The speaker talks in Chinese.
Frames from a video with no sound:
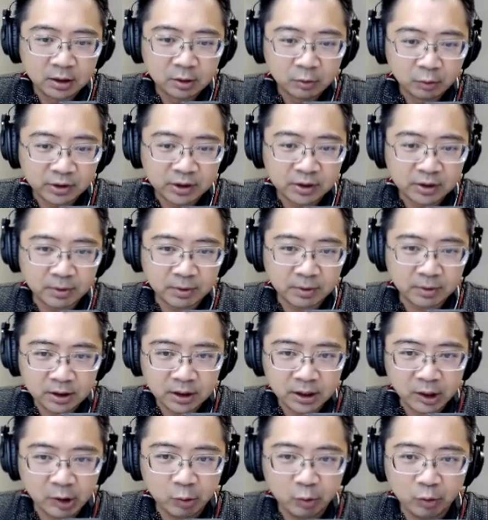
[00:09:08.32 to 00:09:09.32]
为什么？
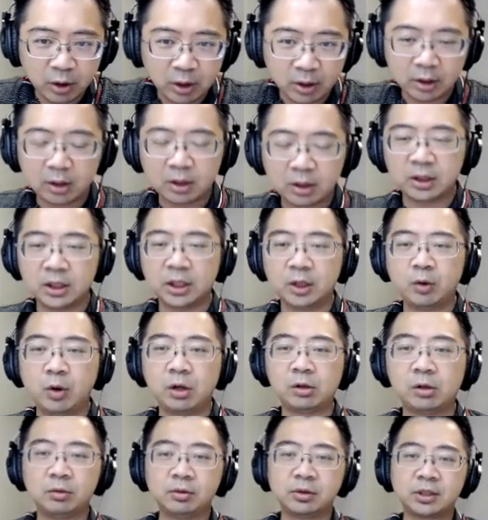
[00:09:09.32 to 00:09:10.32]
因为你
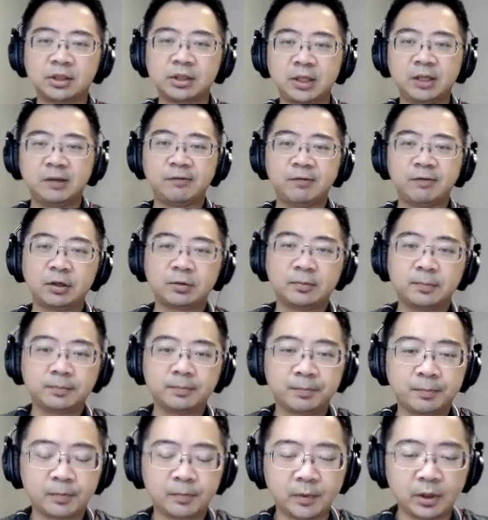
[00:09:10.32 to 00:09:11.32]
矿工这个地方，
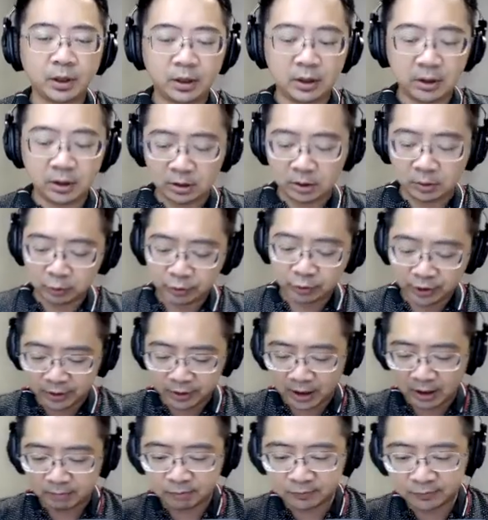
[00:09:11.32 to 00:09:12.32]
呃，我觉得很
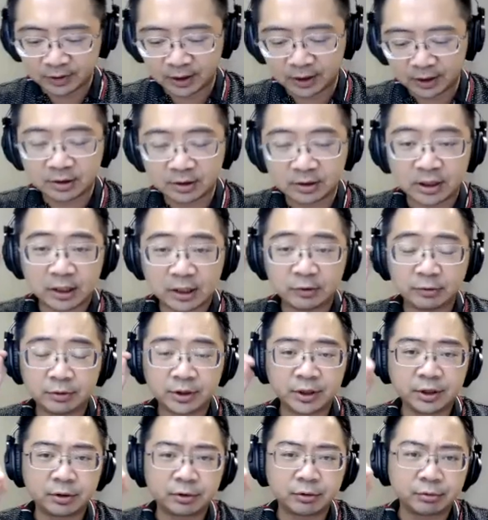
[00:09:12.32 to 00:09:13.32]
大的部分还是在于
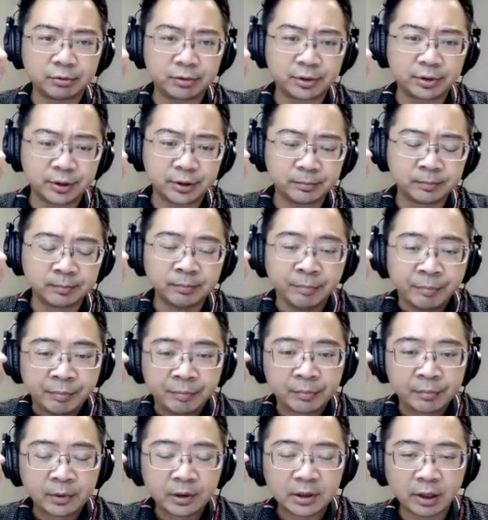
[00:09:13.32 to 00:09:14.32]
技术跟
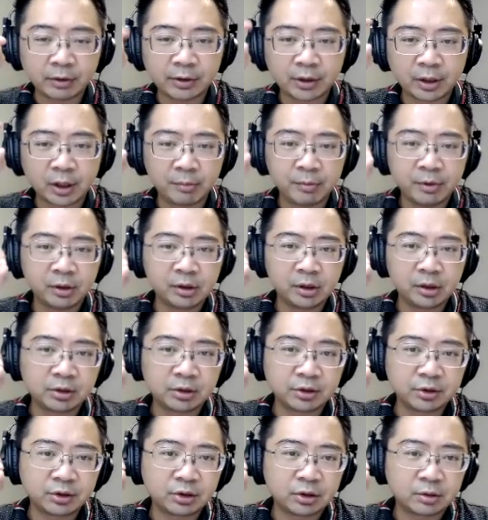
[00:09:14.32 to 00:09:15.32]
在这 community 的
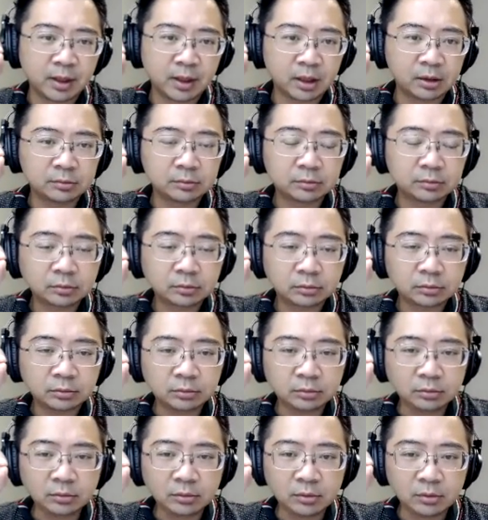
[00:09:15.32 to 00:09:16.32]
支持吧。
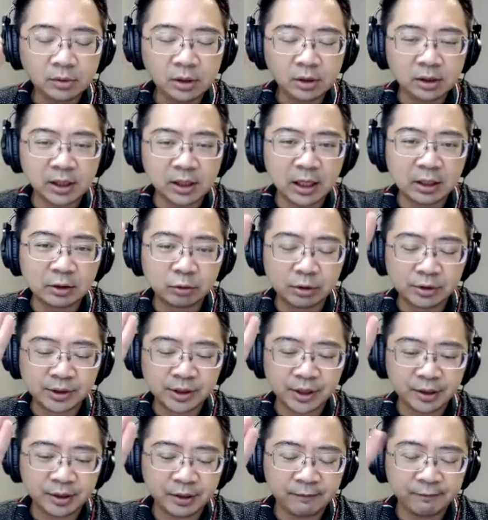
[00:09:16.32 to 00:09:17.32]
那当然，如果你这
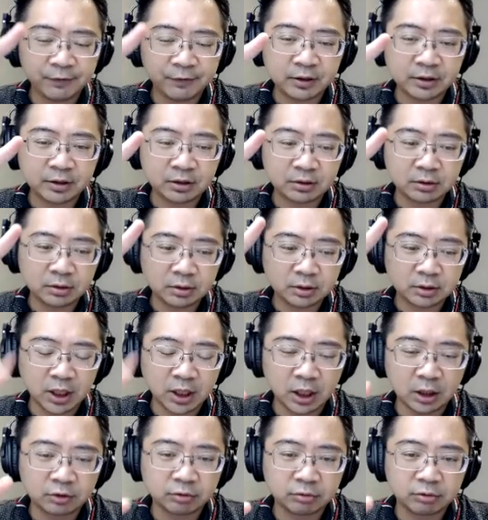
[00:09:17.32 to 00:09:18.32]
条链分
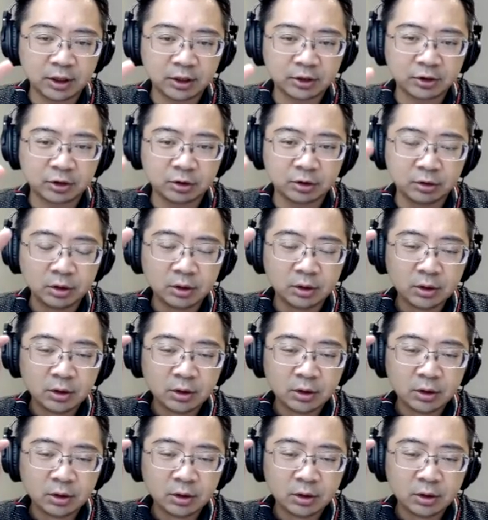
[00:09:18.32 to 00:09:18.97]
叉出来之后，